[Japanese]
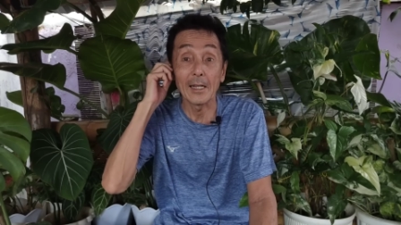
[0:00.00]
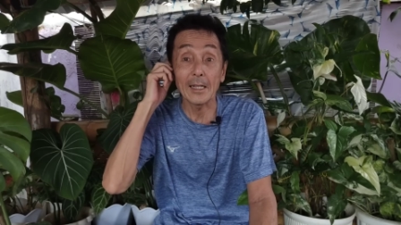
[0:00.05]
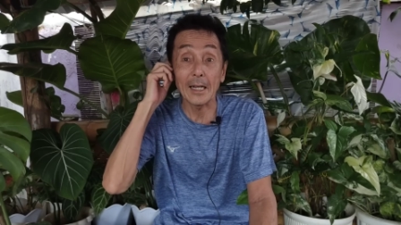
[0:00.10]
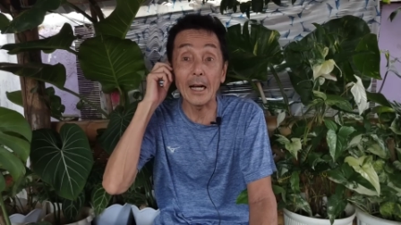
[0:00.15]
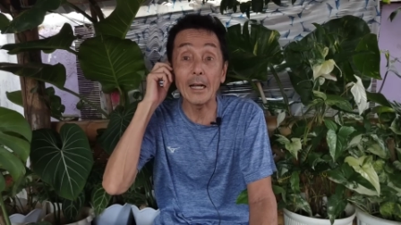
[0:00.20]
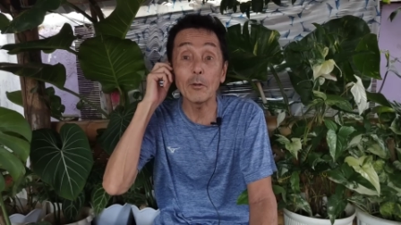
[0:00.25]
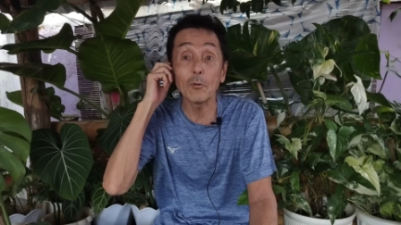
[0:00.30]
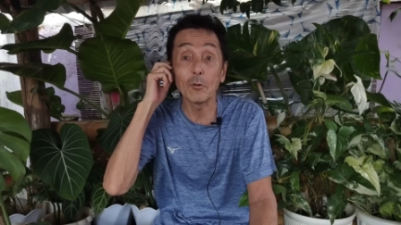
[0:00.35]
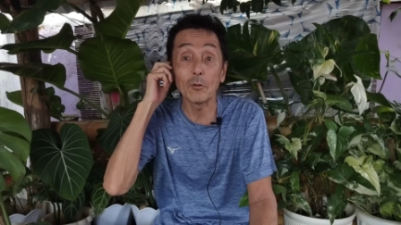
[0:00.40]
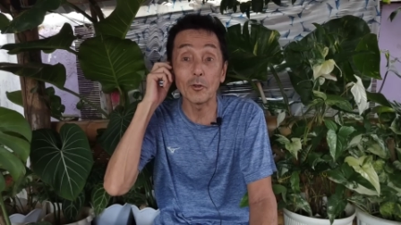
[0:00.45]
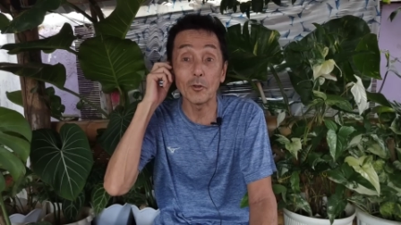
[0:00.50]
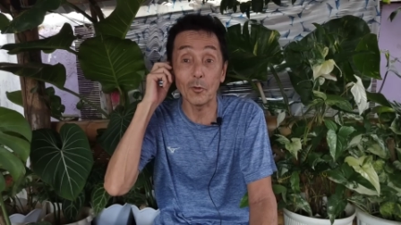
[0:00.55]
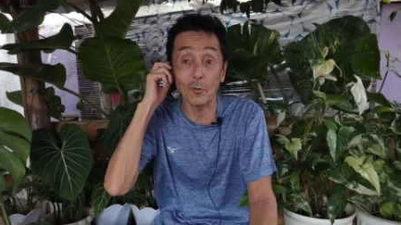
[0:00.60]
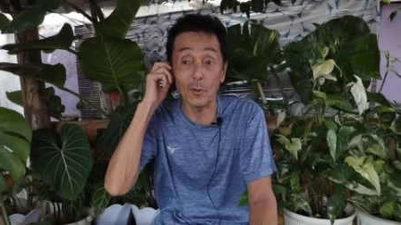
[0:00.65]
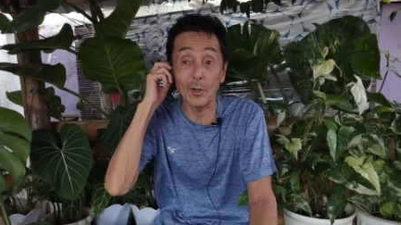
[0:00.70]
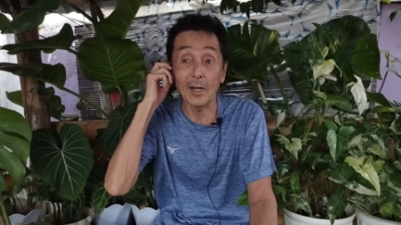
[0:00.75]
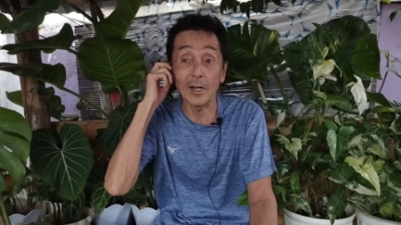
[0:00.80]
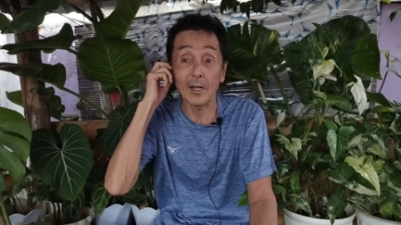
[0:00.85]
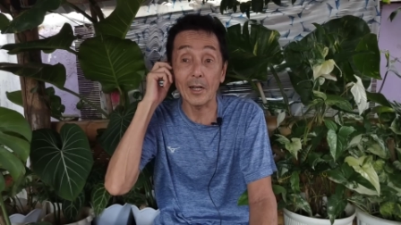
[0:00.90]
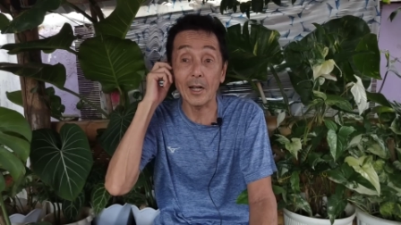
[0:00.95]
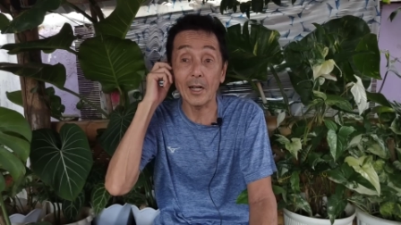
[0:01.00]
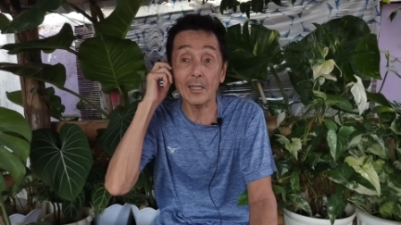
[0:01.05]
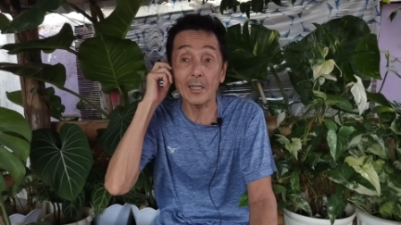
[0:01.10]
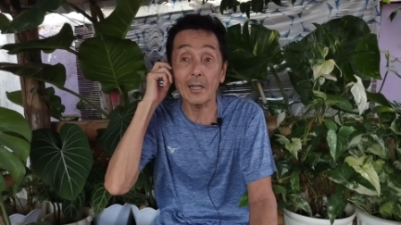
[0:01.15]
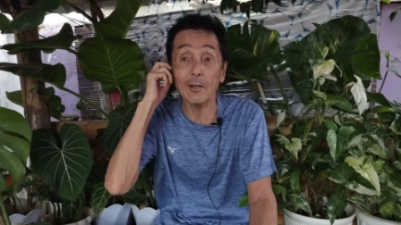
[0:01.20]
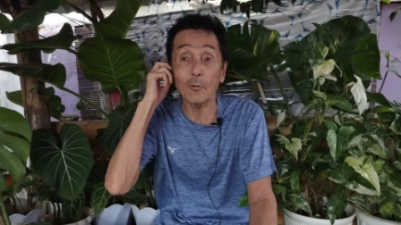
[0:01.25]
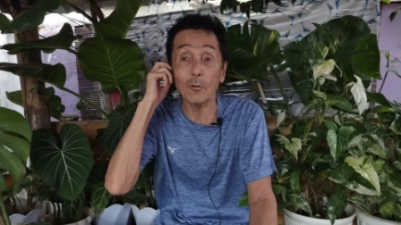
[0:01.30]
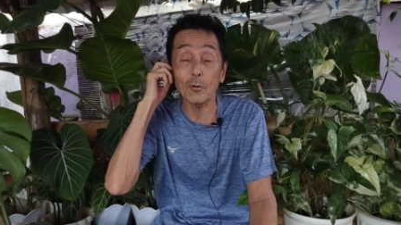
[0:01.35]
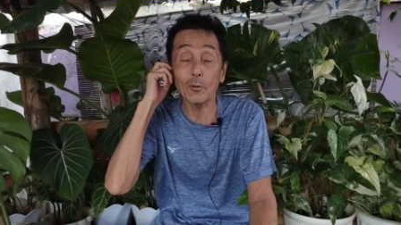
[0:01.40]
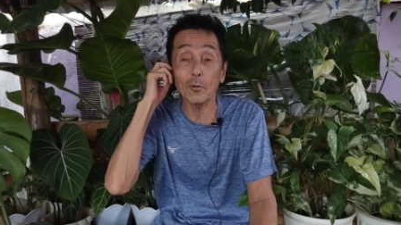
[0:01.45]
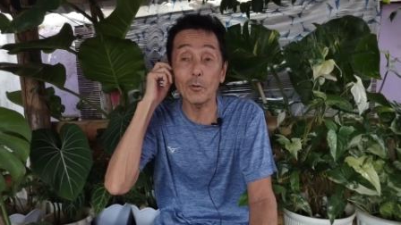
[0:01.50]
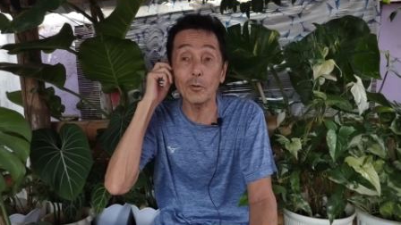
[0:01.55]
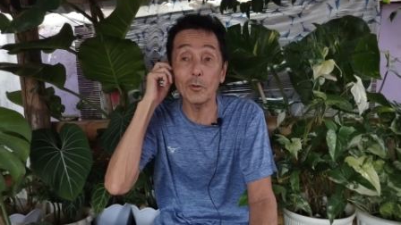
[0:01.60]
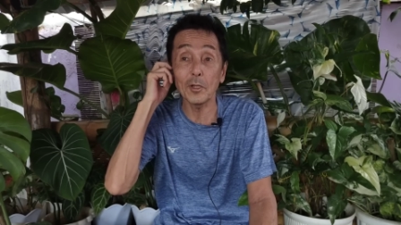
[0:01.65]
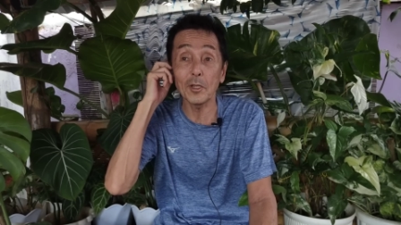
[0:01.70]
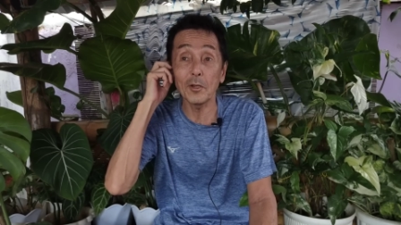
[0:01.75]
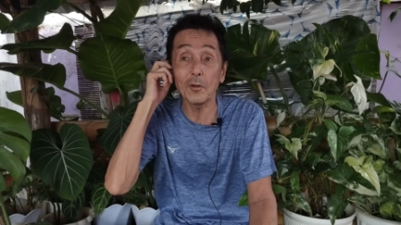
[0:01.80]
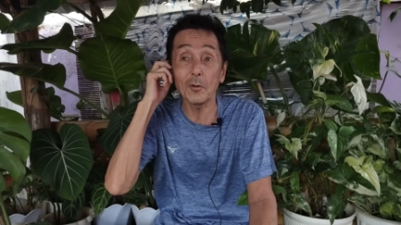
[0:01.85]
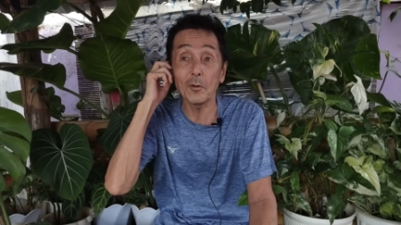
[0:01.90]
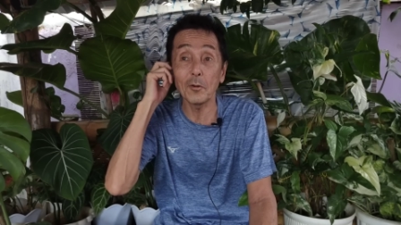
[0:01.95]
彼女は片言の
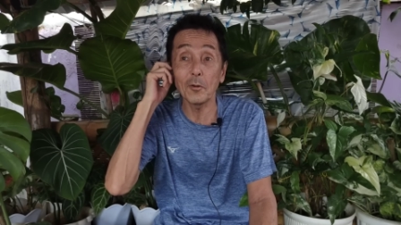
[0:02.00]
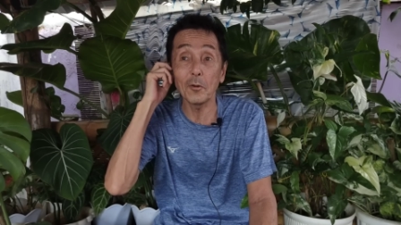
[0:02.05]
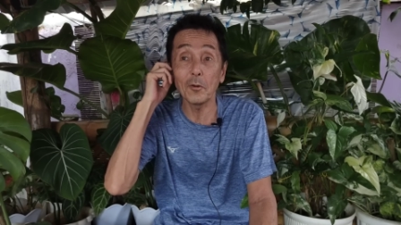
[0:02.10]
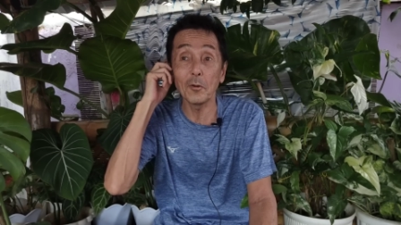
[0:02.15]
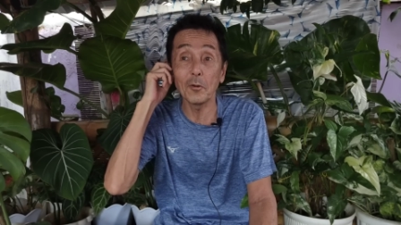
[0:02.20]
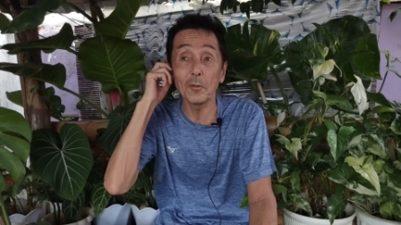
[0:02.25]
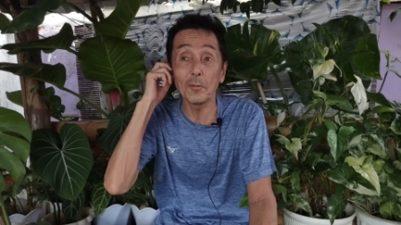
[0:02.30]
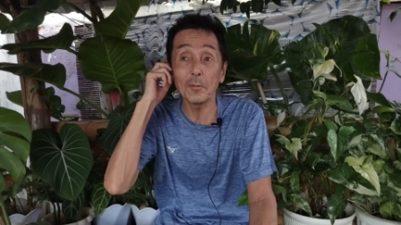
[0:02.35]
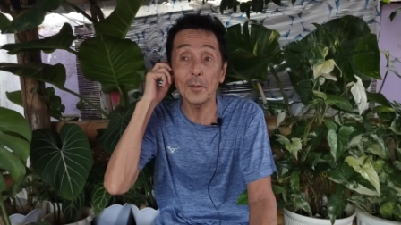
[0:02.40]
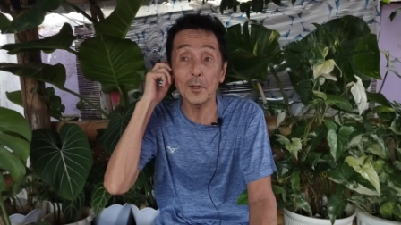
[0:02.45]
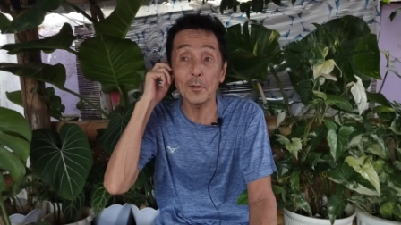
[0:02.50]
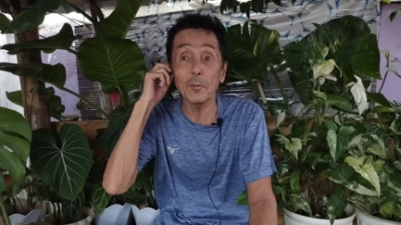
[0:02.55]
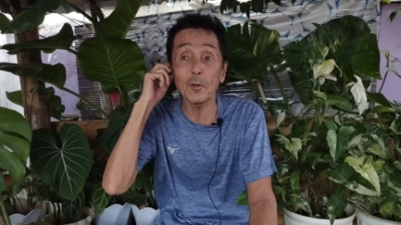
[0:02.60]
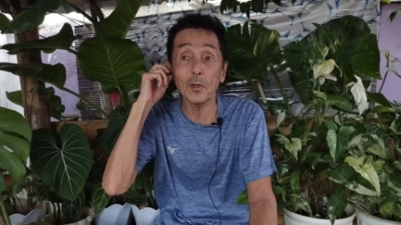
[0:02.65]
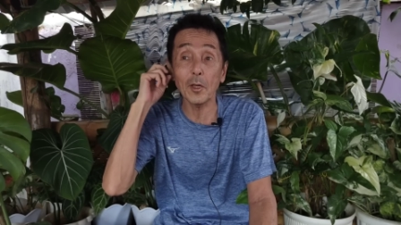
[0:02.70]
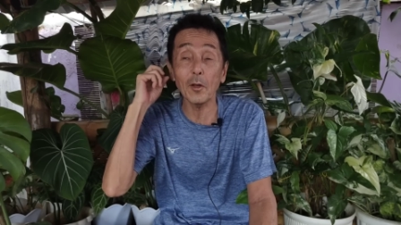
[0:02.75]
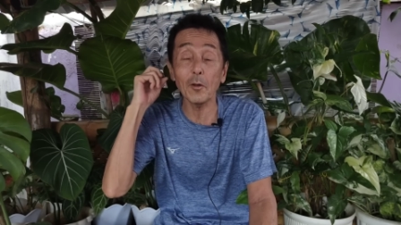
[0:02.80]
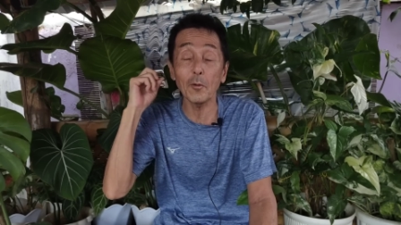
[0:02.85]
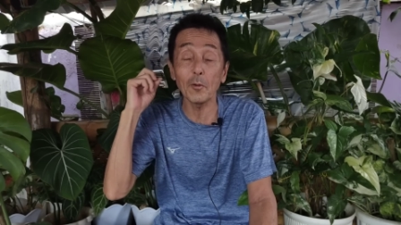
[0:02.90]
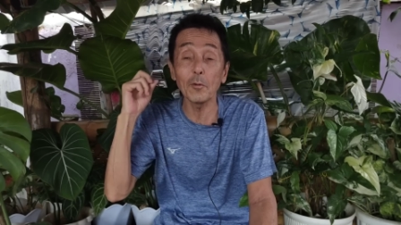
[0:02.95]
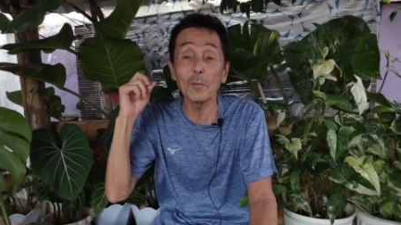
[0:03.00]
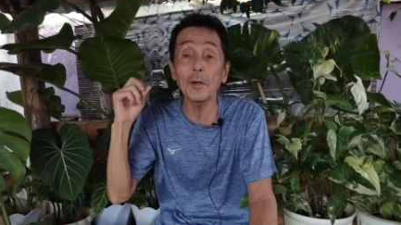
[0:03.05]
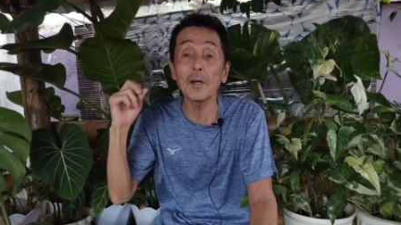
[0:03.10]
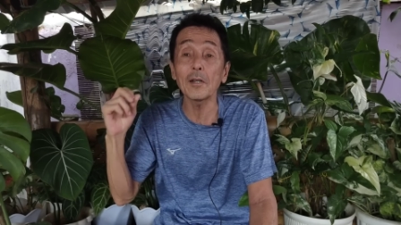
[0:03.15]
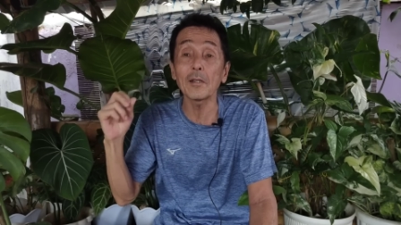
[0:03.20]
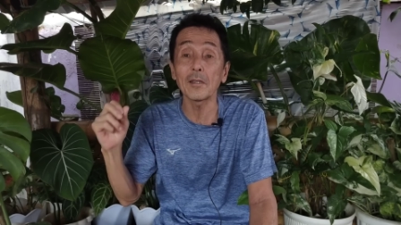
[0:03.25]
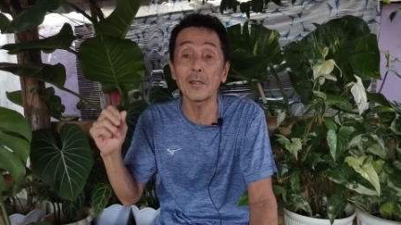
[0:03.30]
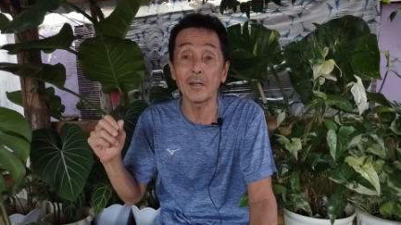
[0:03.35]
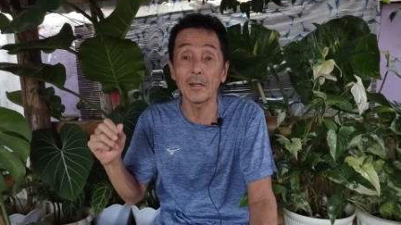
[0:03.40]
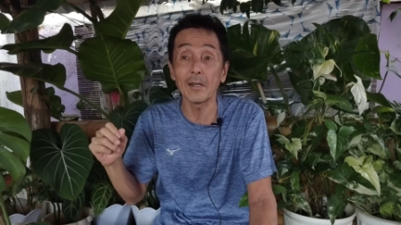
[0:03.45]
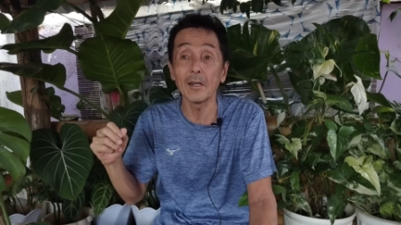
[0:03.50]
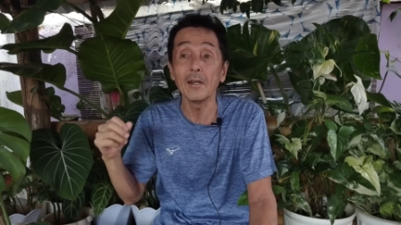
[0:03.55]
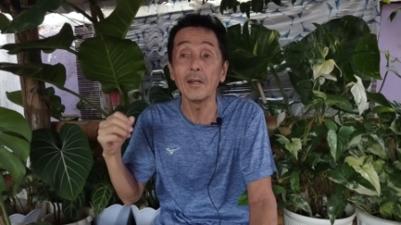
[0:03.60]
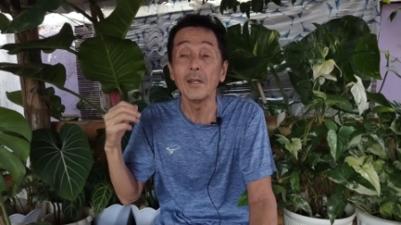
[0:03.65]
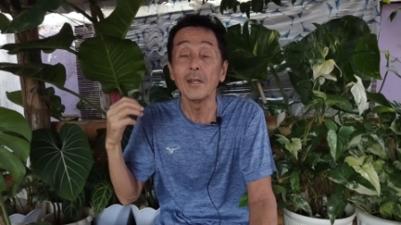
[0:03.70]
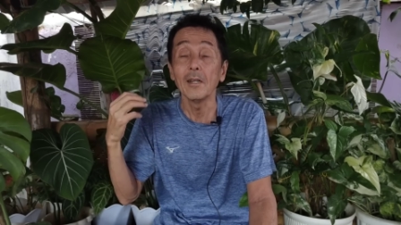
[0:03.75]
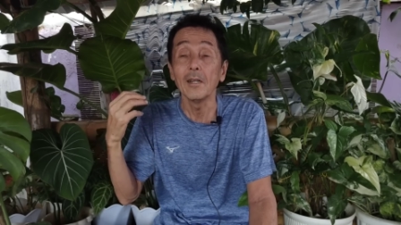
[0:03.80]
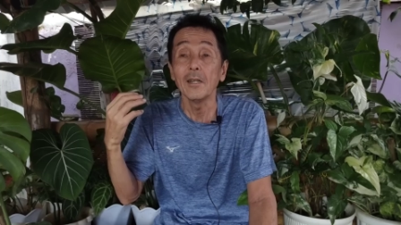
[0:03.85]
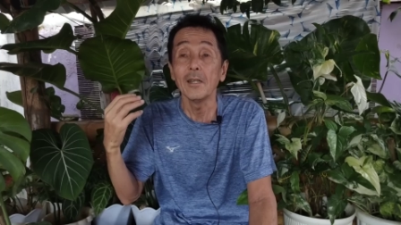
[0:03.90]
日本語、まあでも結構うまかったかな。